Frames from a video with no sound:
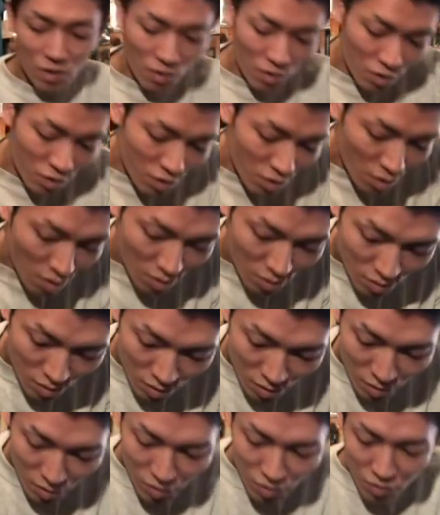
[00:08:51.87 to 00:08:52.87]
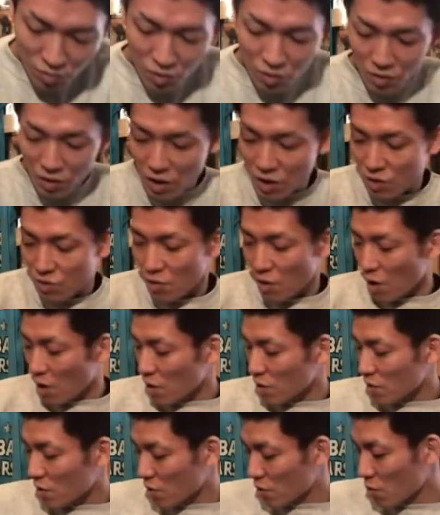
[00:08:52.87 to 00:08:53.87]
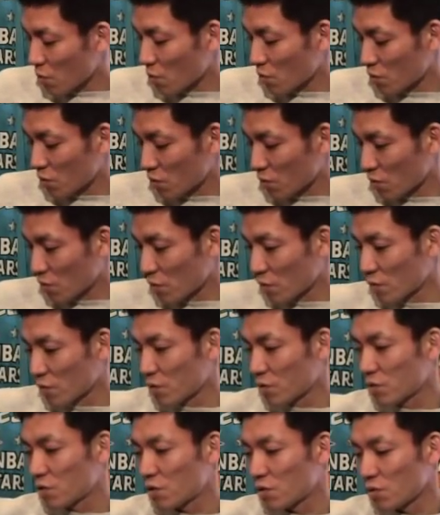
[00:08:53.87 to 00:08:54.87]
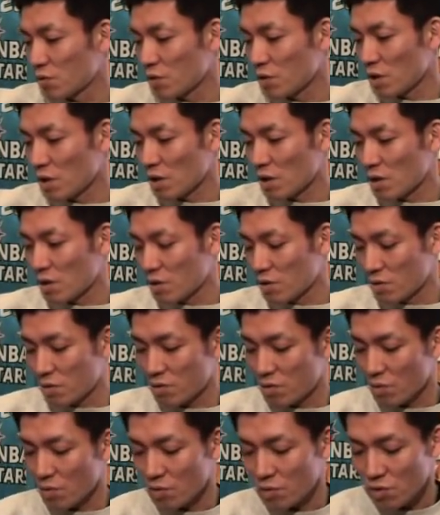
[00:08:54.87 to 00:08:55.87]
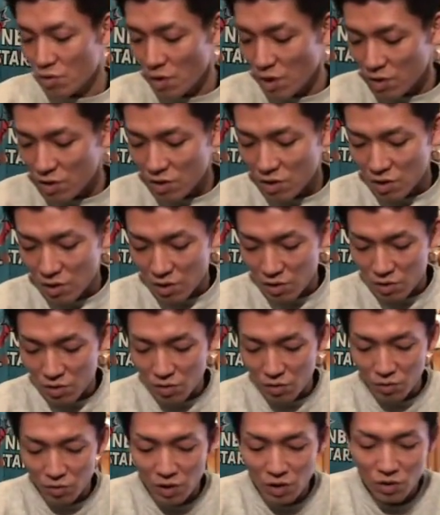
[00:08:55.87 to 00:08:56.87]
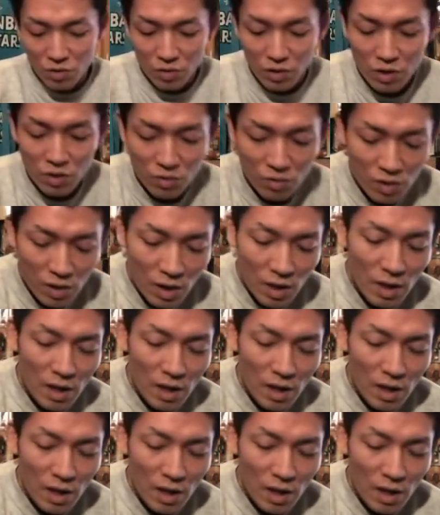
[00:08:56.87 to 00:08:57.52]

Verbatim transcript: よいしょ。じゅうきゅう、にじゅう、あれじゃあ、ろく、じゅうに、じゅうはち、じゅうきゅう、にじゅう、にじゅう。